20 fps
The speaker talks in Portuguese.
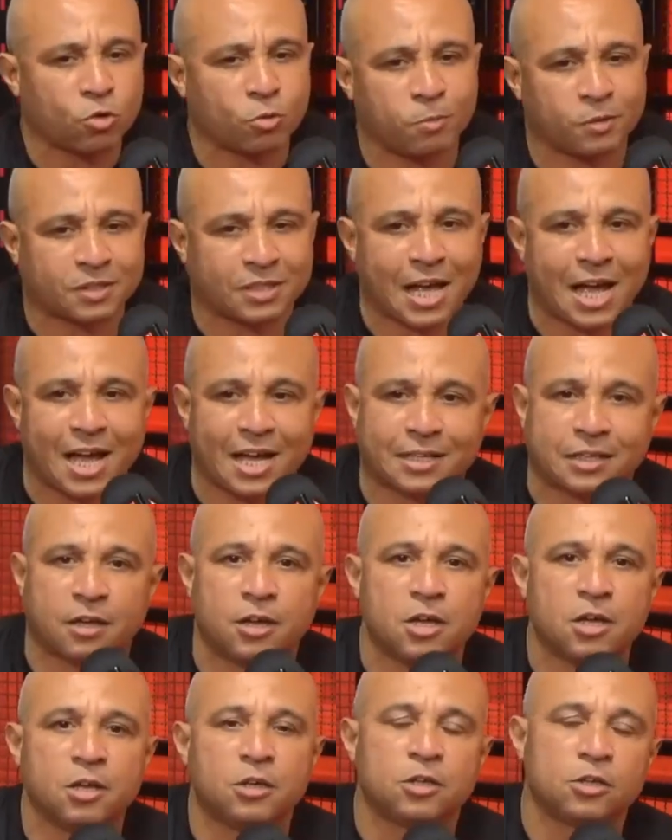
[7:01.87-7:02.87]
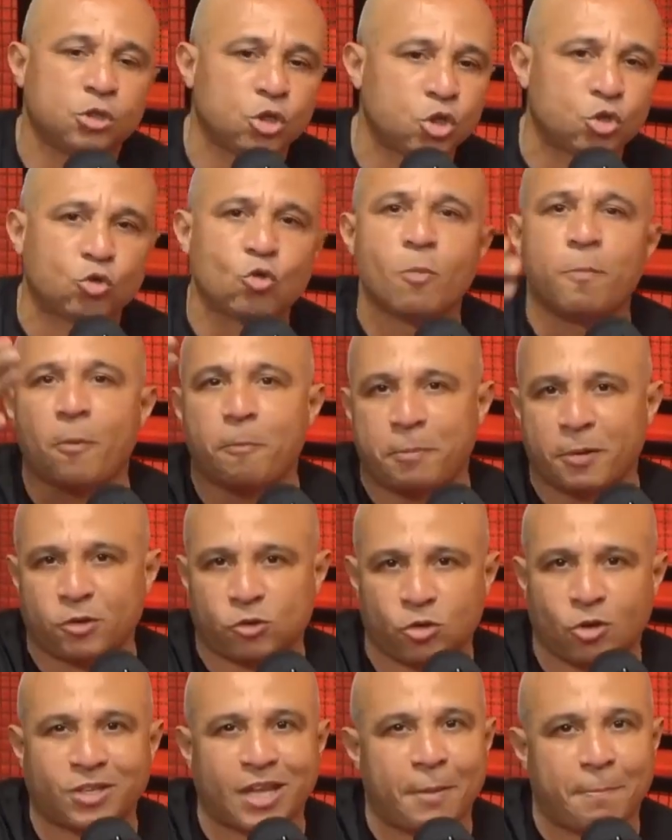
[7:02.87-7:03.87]
Corubuzada. Desculpa o
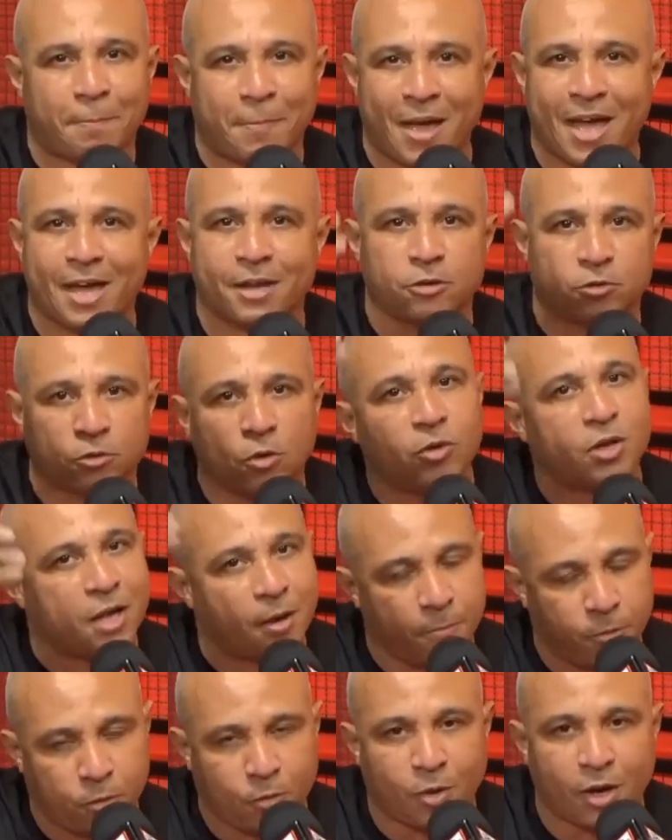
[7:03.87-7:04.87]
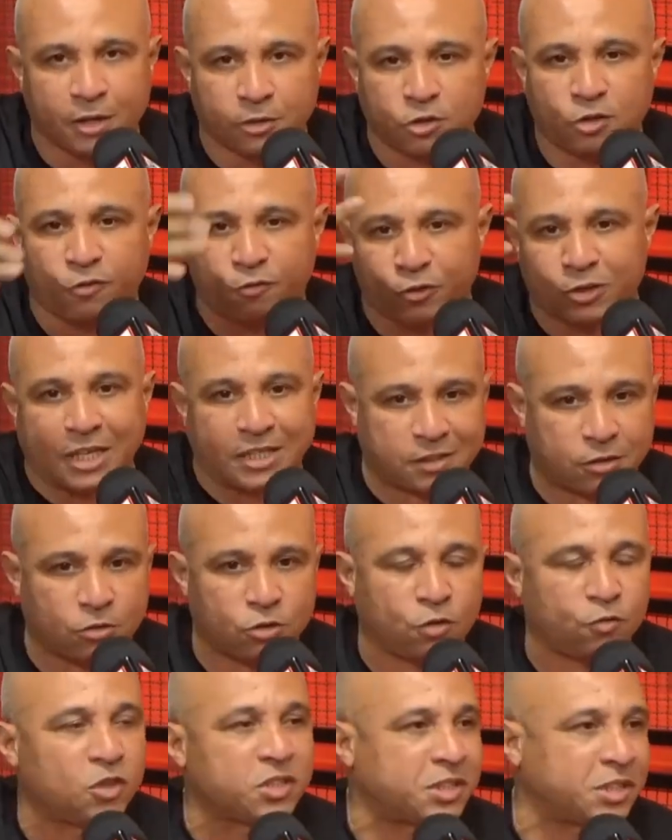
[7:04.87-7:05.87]
pessoal da Império, não lembro o ano de
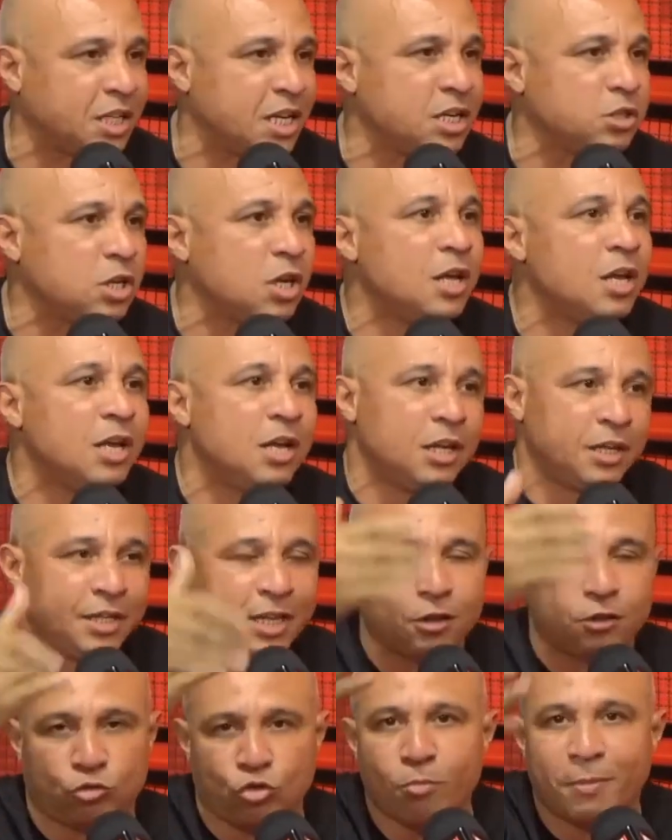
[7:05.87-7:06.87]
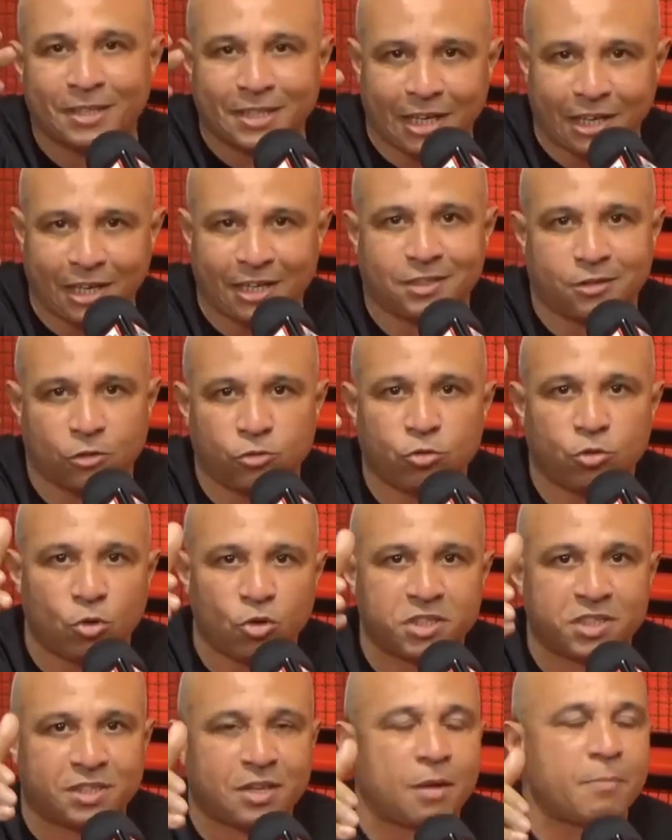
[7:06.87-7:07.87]
fundação de vocês. E a turma da Nação
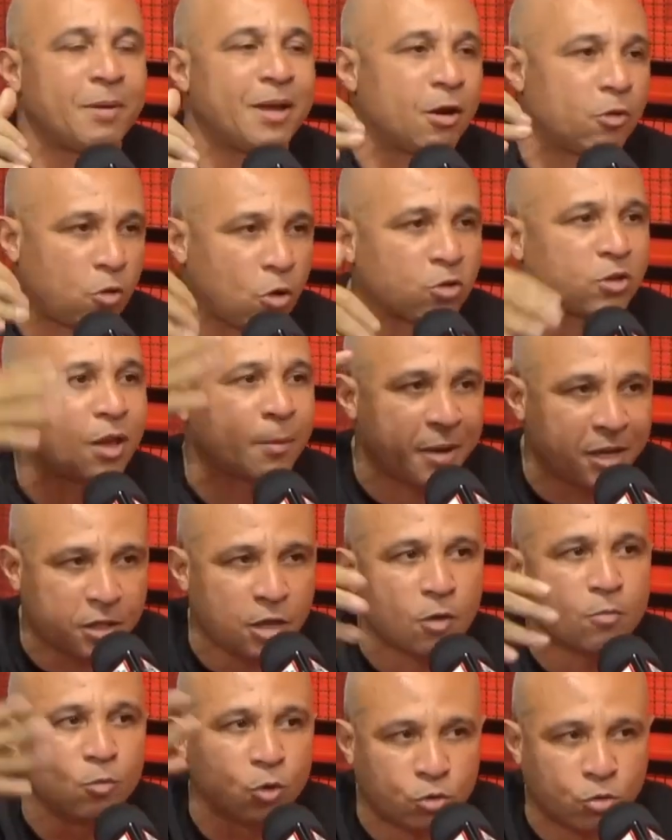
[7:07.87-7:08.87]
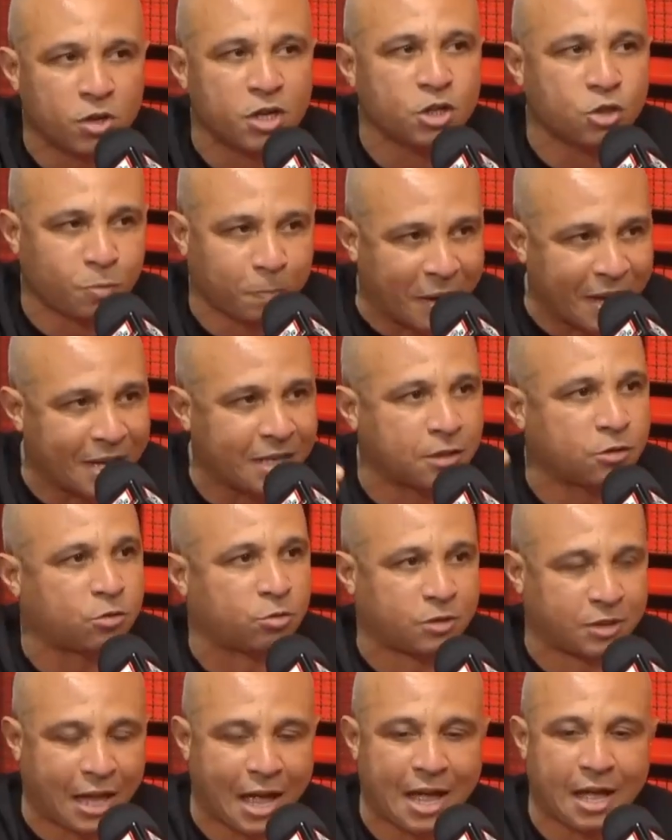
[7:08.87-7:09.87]
12 também, a qual também tem muito
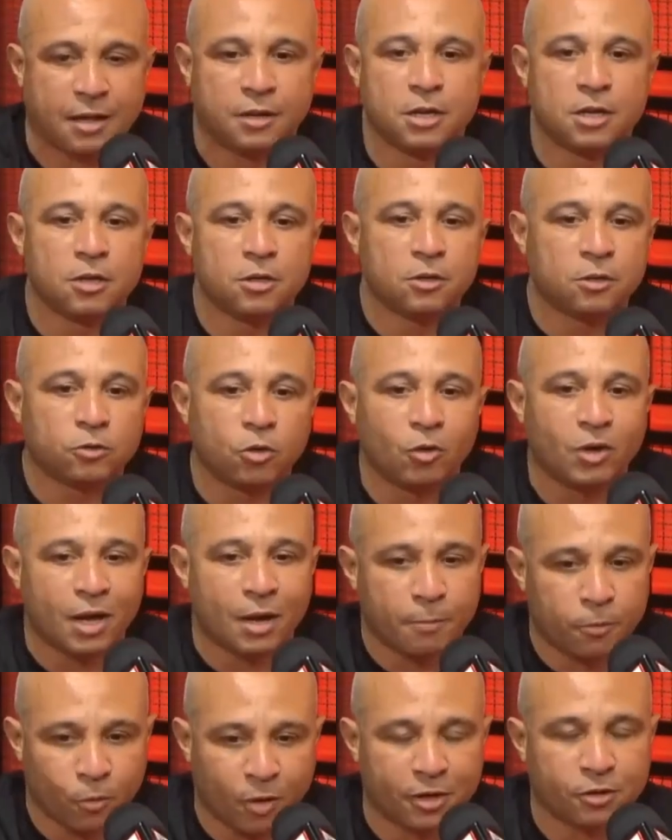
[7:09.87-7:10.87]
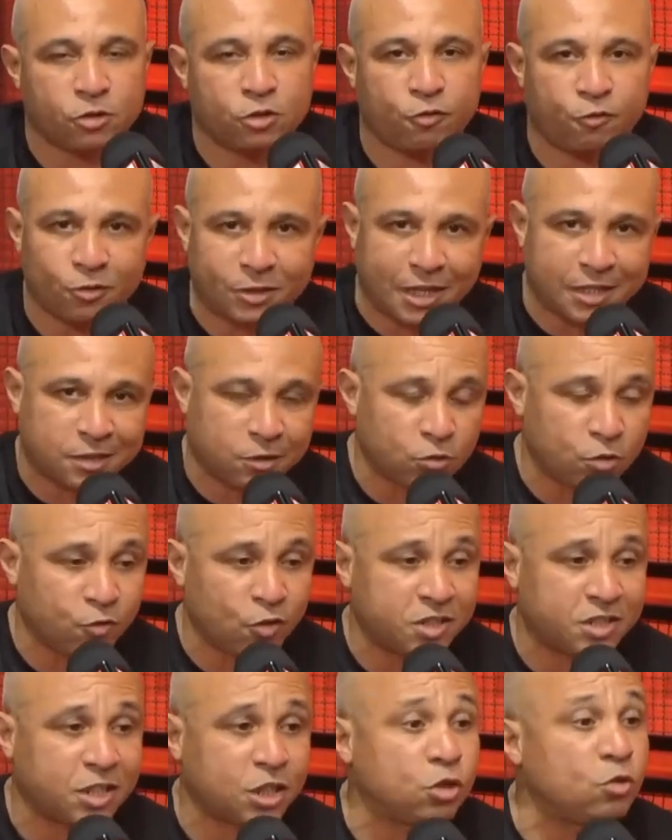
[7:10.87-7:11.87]
respeito, tá? Não lembro o ano de fundação de
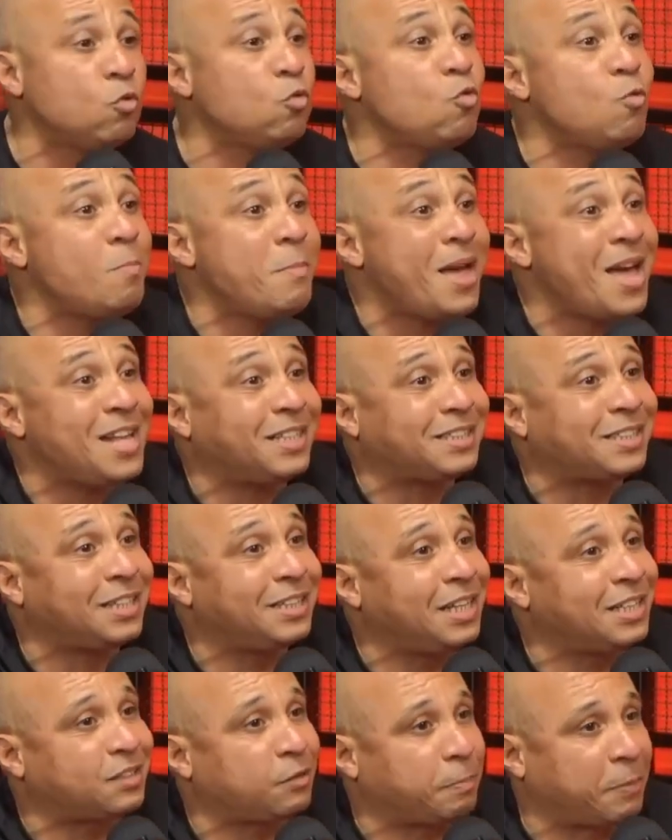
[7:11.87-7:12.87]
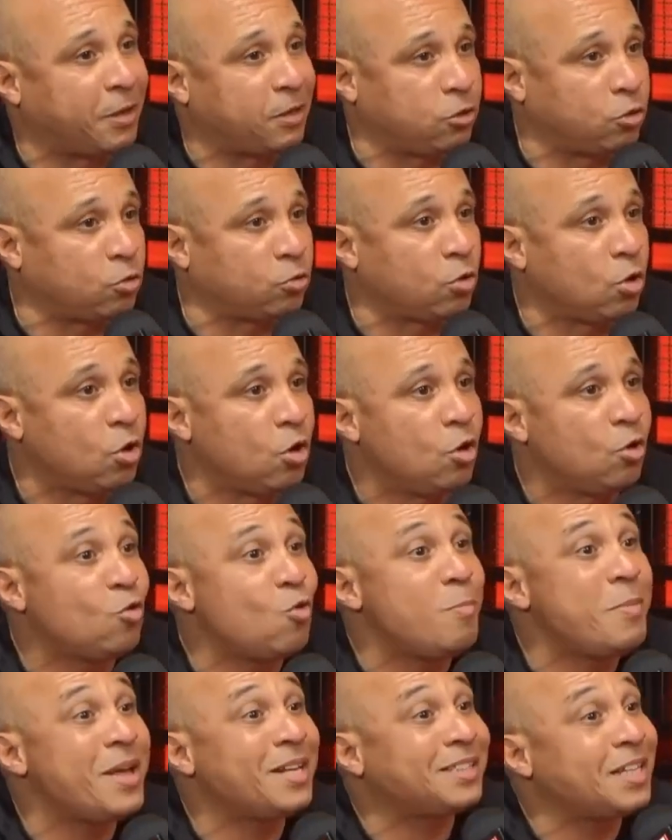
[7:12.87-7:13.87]
vocês. Não começa nesse período,
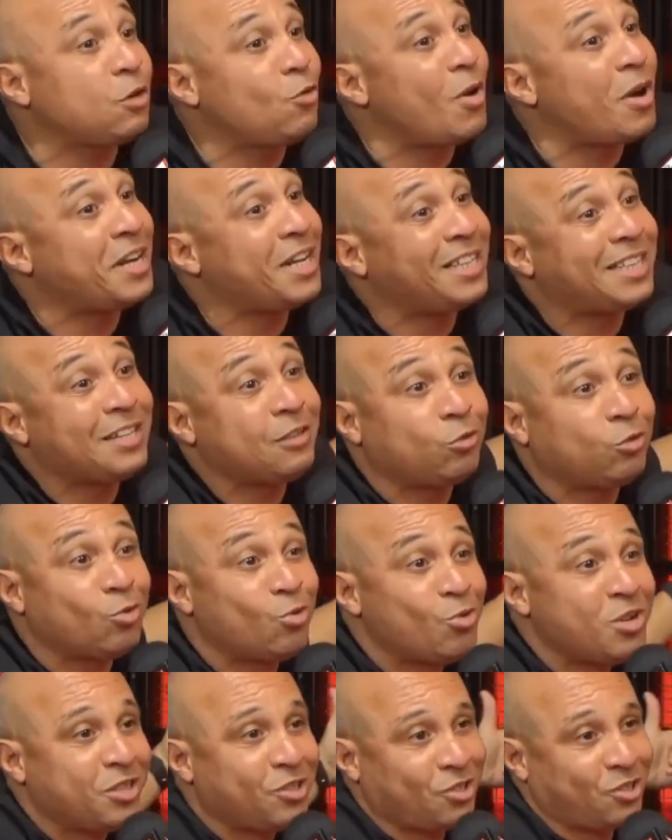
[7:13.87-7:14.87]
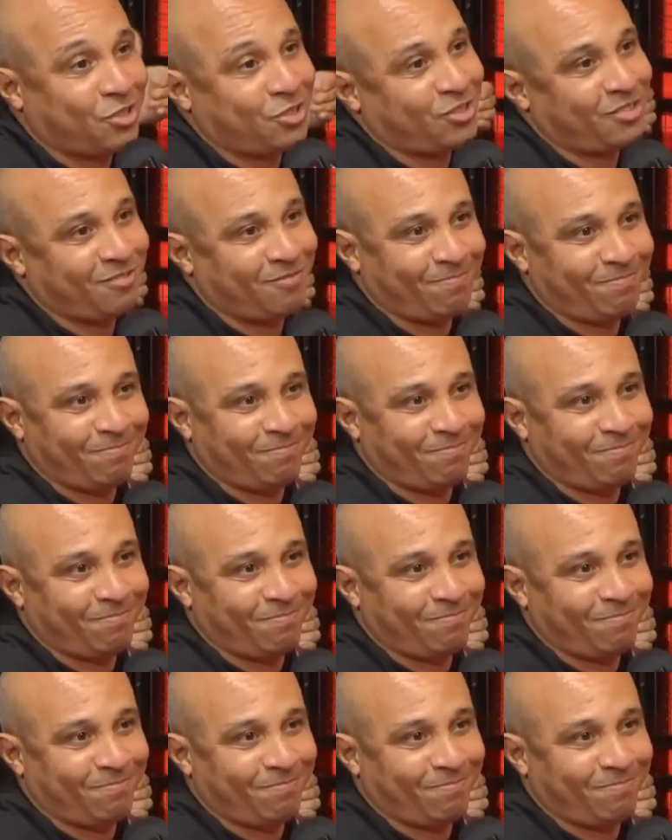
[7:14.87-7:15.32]
começa em 42.